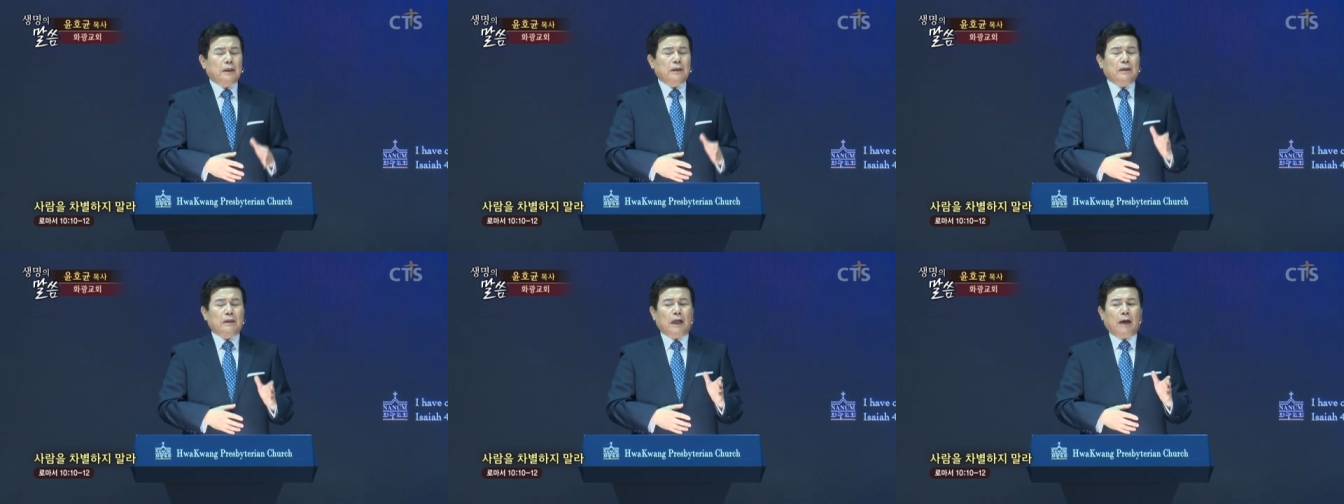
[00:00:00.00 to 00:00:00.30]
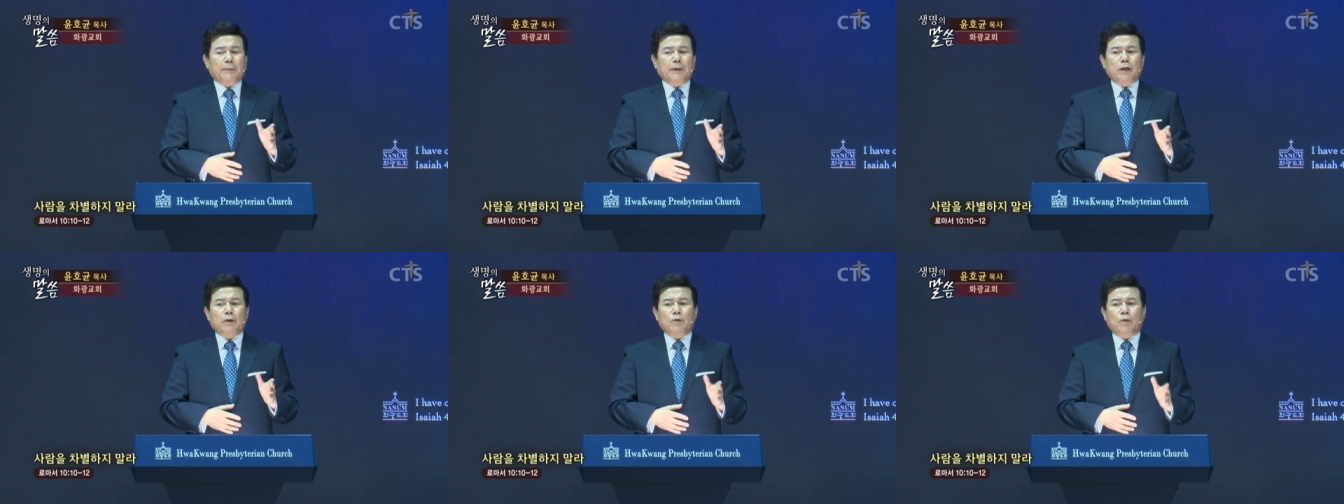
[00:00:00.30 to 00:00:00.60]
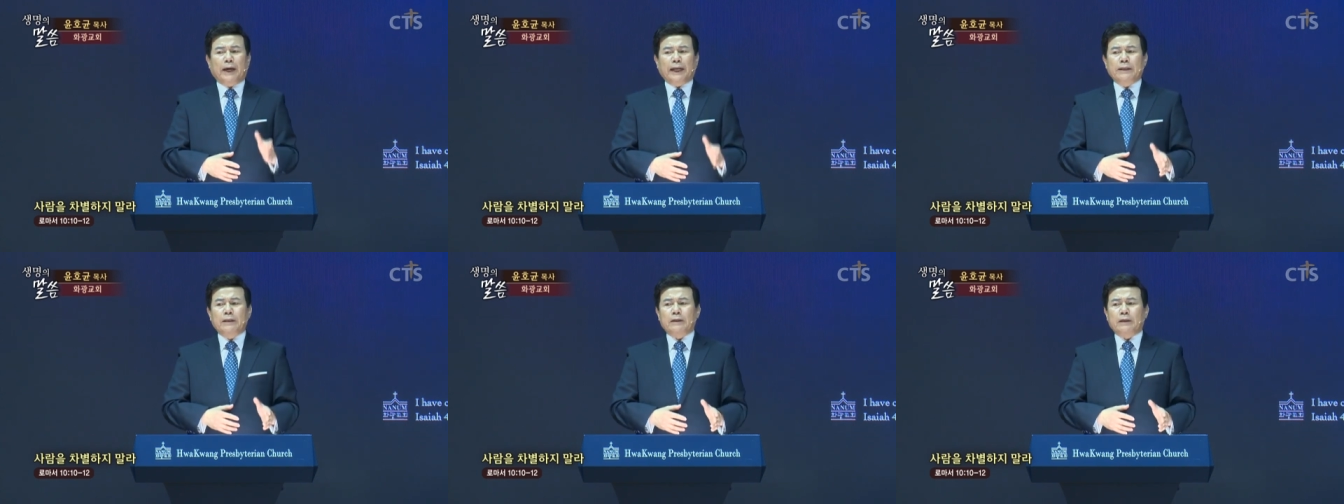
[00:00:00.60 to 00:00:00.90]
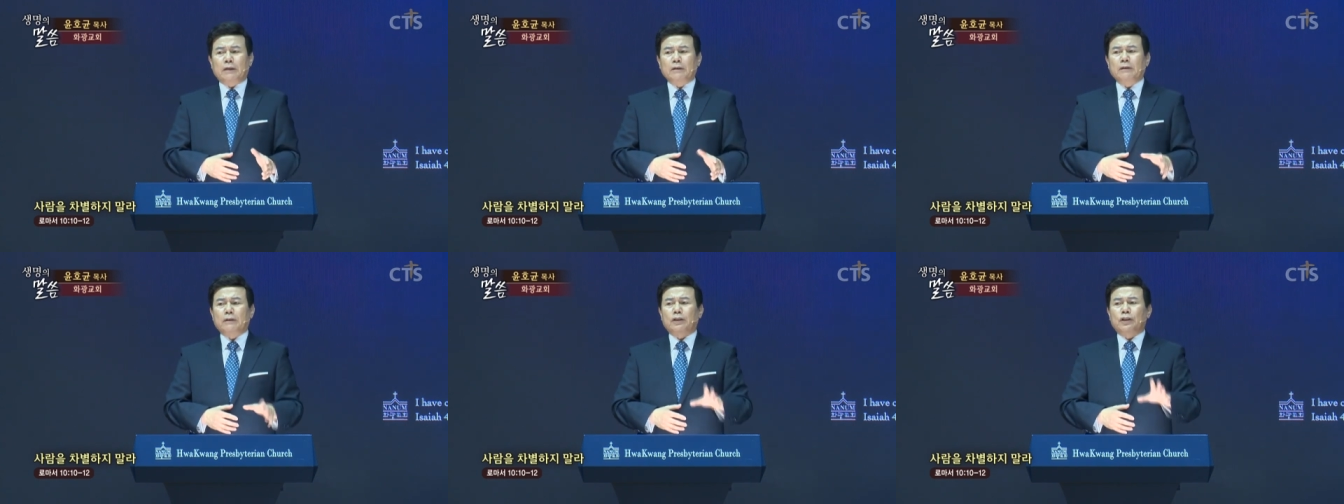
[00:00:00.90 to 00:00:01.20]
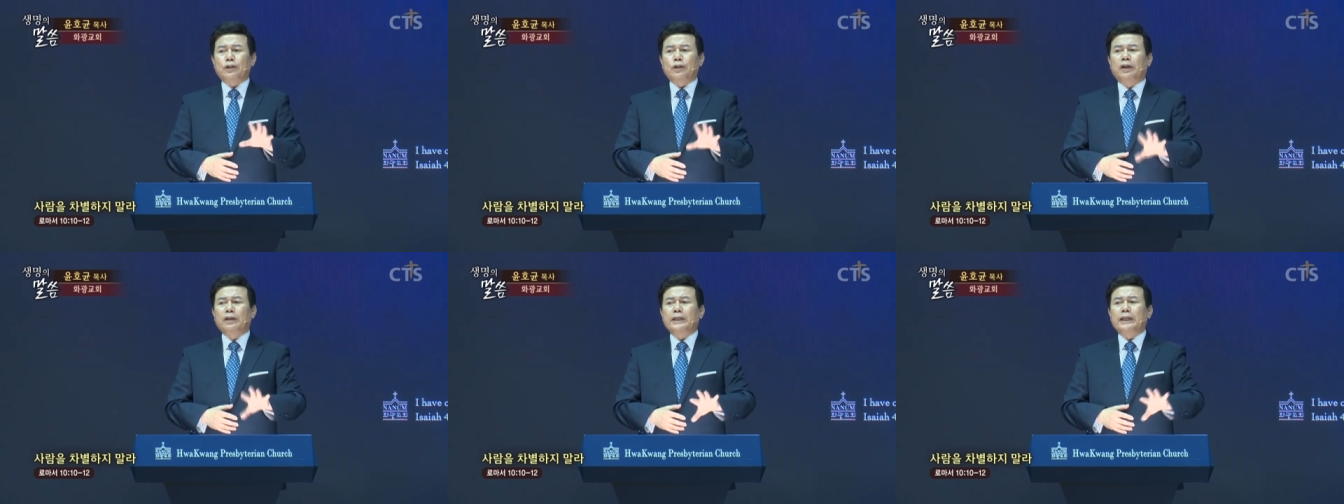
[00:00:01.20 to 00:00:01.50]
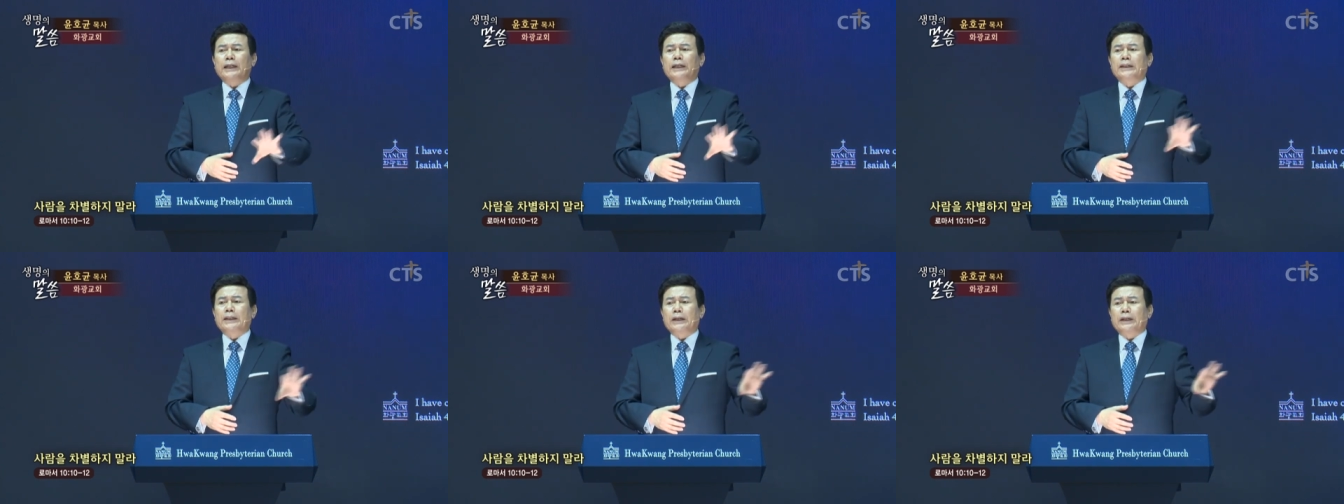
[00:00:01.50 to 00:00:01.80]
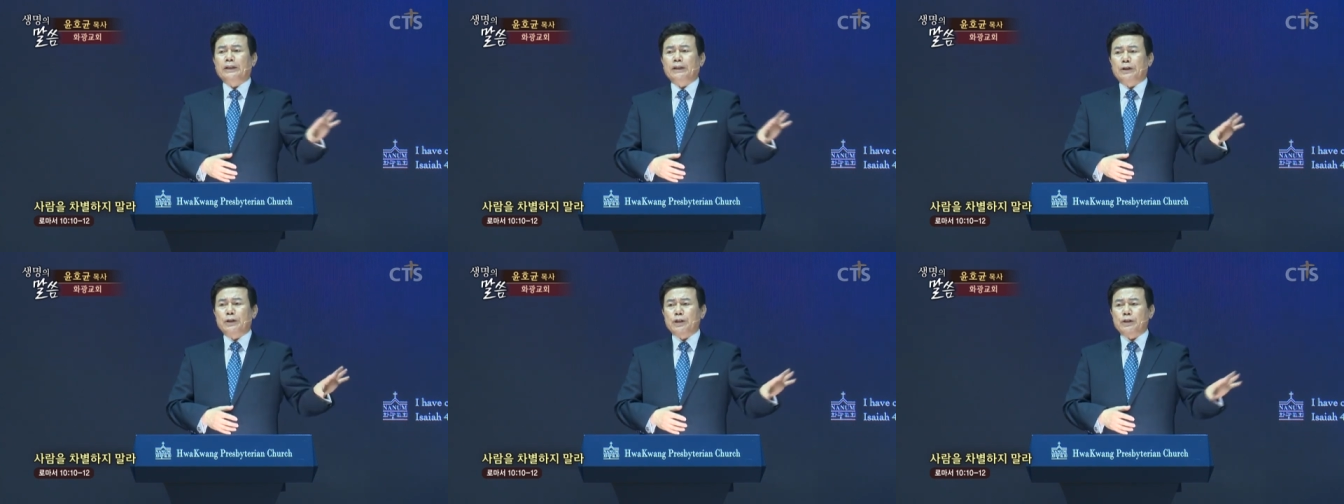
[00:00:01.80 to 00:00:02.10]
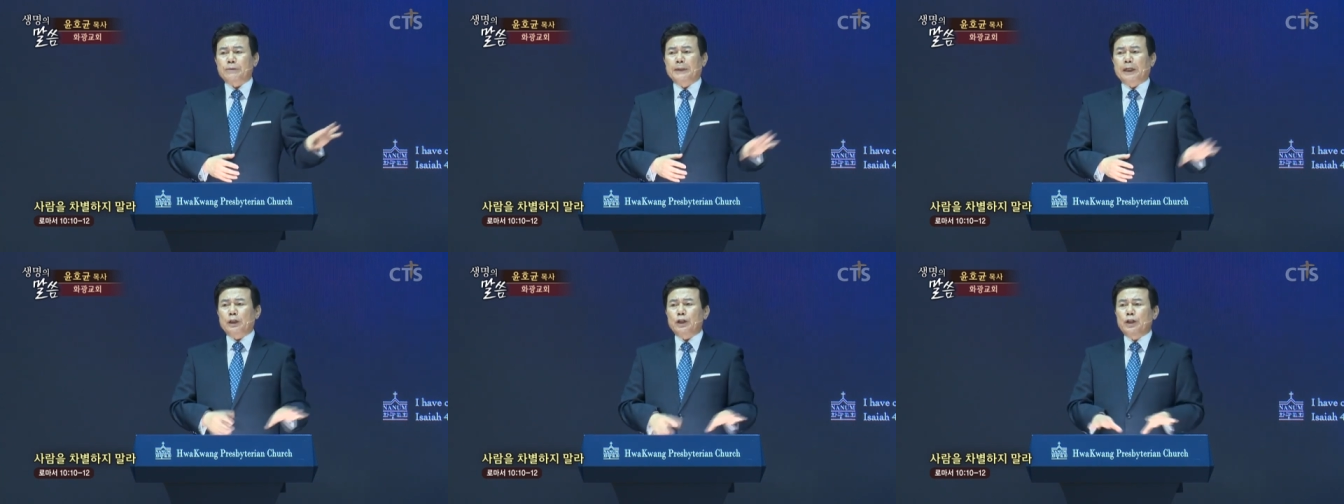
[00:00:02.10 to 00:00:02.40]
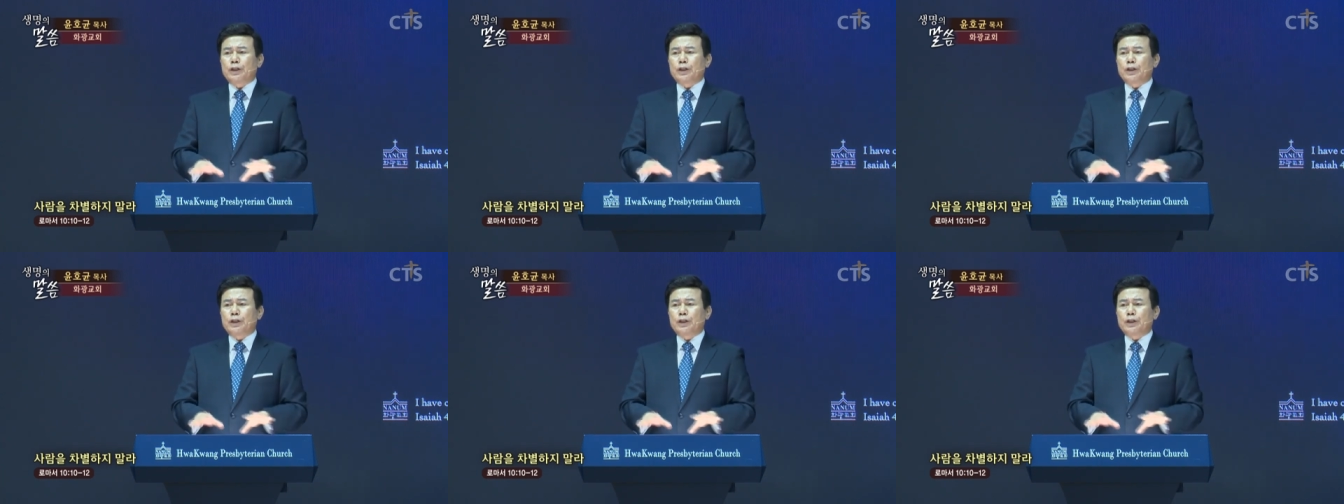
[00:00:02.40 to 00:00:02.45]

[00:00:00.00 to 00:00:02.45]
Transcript: 나병 환자는 격리가 되게 되어 있습니다.